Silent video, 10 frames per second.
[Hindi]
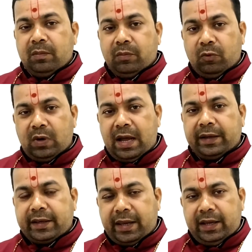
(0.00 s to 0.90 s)

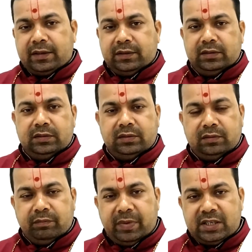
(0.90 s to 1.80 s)
मूलांक एक
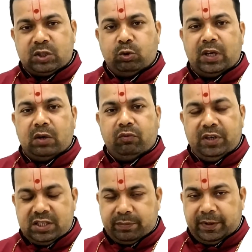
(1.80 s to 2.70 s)
वर्ष
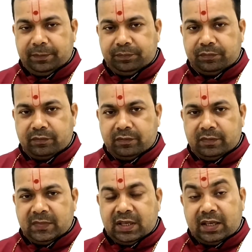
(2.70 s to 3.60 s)
2019 में
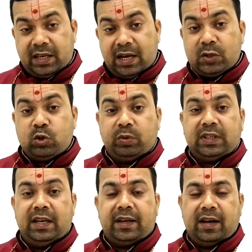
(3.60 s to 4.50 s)
क्या
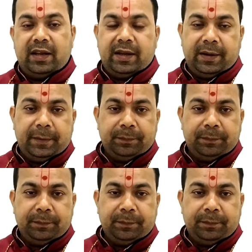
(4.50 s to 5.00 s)
शुभता लेकर आया है